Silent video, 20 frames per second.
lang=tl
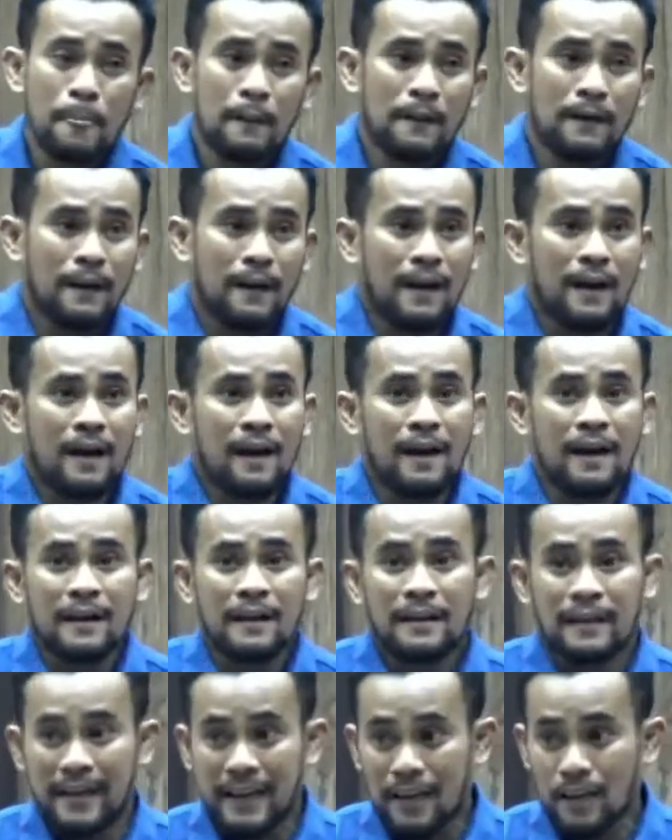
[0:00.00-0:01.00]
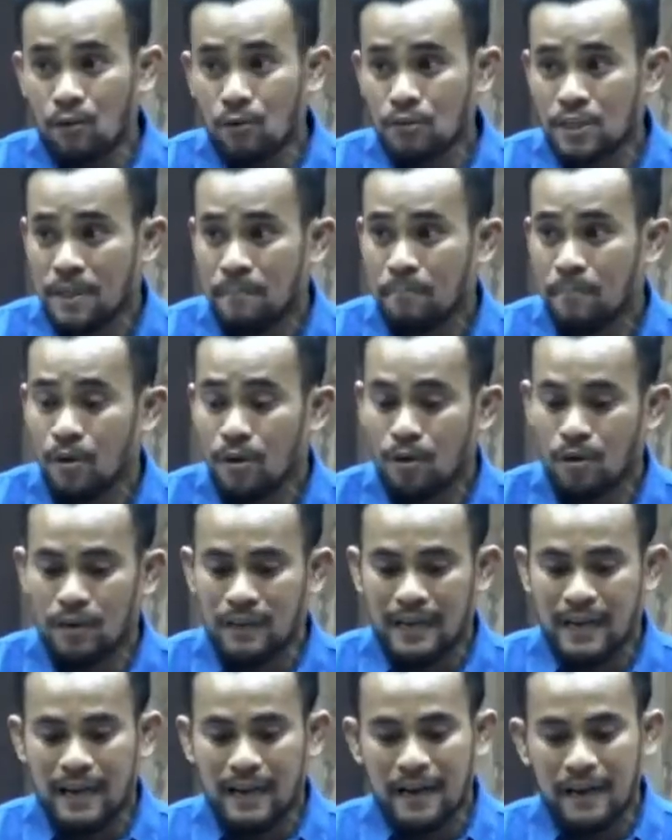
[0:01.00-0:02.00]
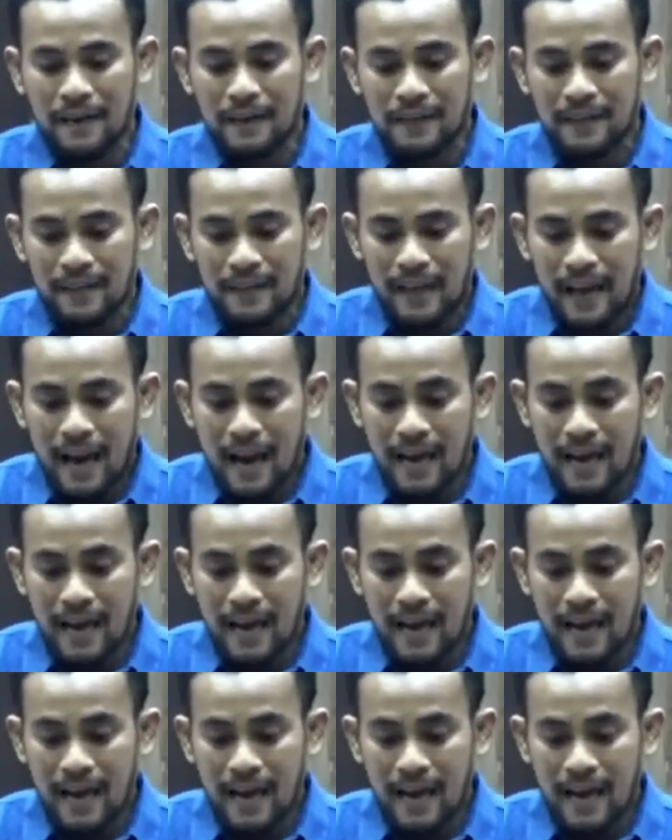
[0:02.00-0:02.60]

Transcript: uh, Gregong simbolo na uh,